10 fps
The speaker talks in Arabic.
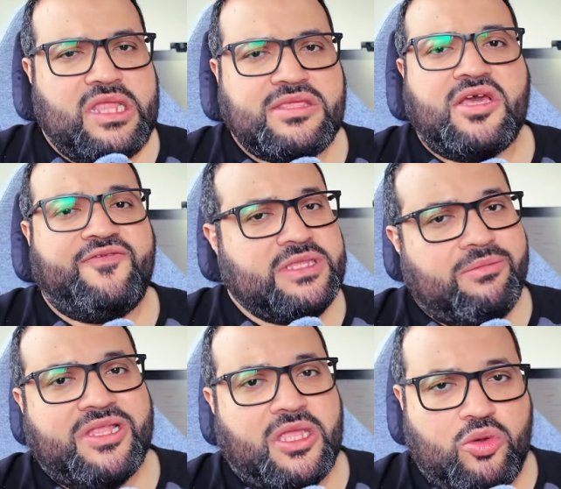الاسعار فيه
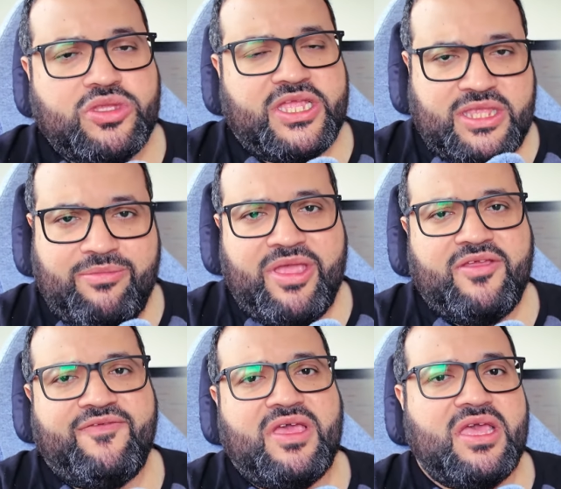طبعا هتكون قديمه
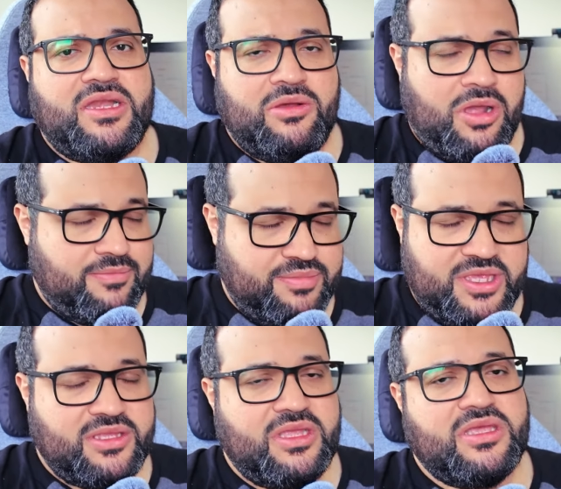فلو
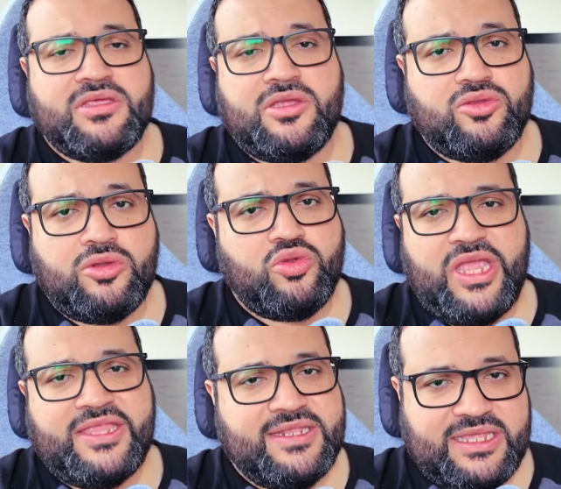حابين هحط لكم
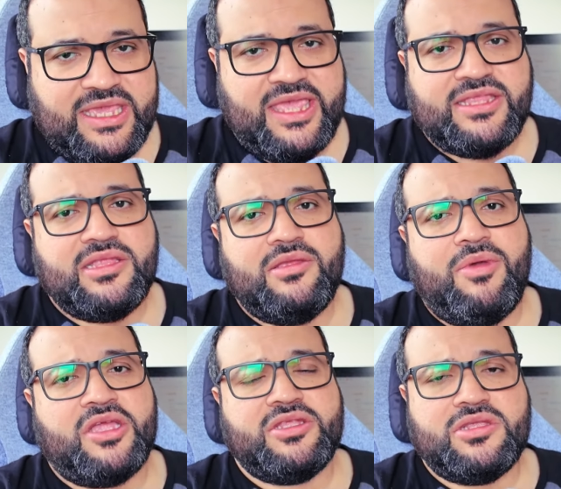تحت لينكات
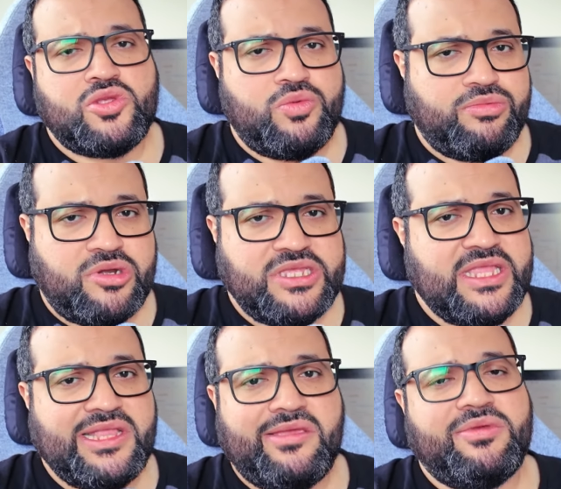لبعض السوبر
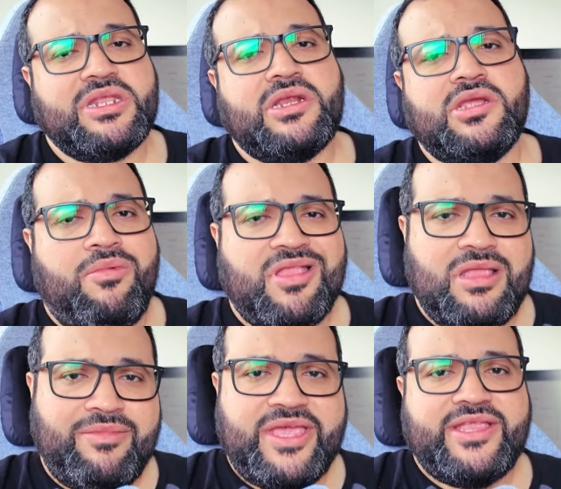ماركتات الكبيره وبعض
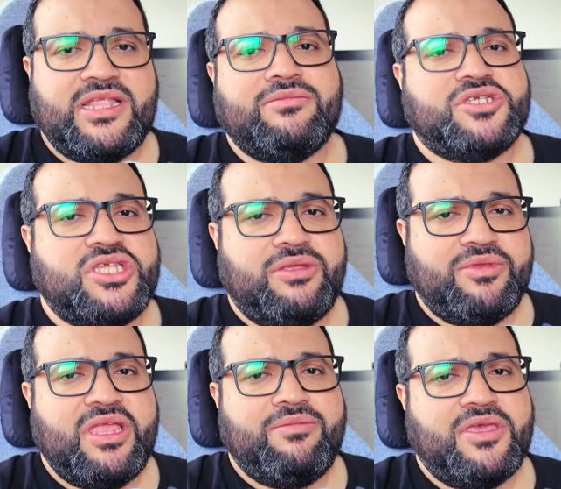الاماكن اللي انا بشتري
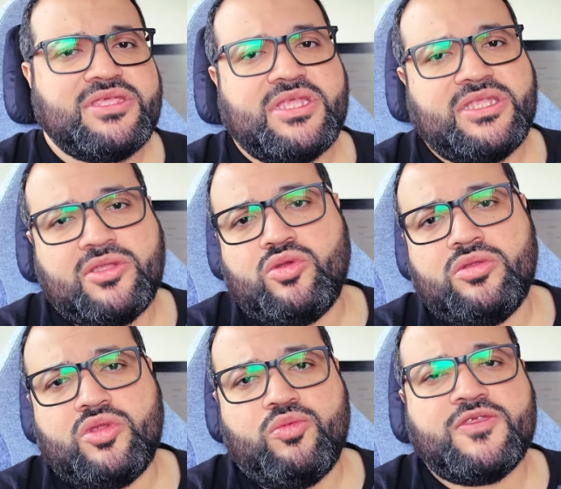منها بحيث انك
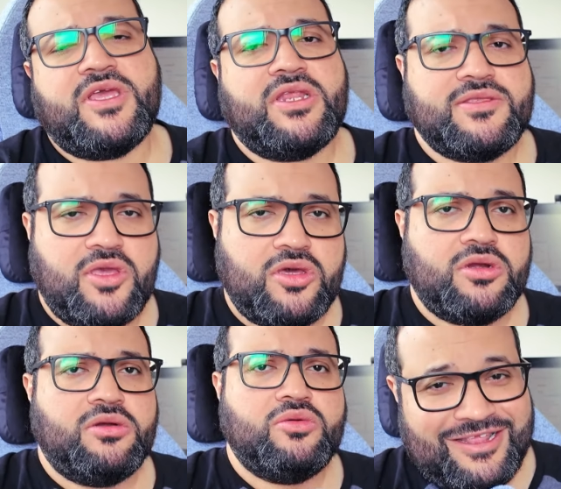تدخل تبص على الاسعار
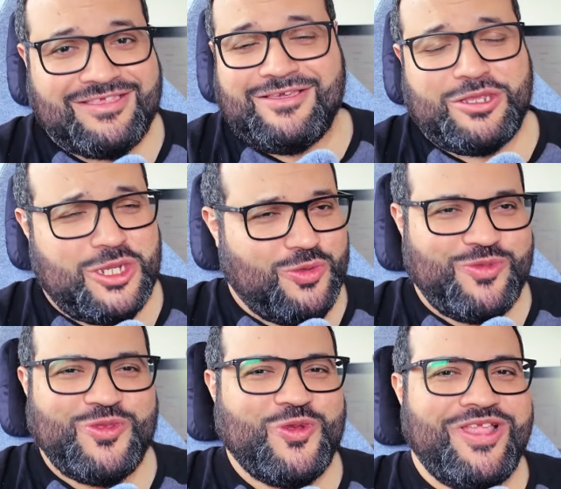الاسعار
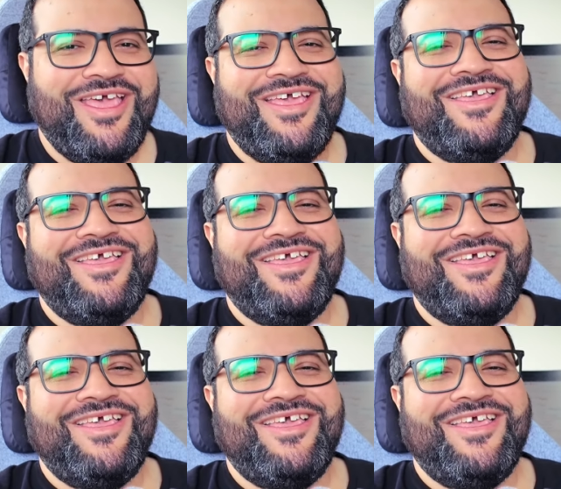اليومين دول